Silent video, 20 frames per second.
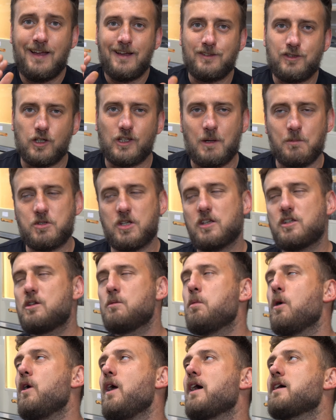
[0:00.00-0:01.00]
co tam siedzi,
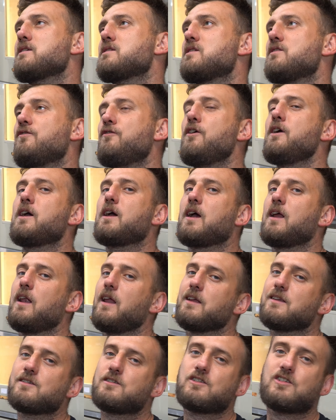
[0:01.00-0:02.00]
bo jak
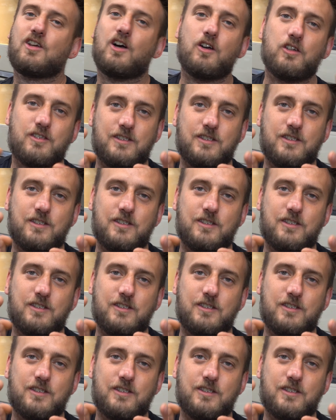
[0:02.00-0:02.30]
zwykle, co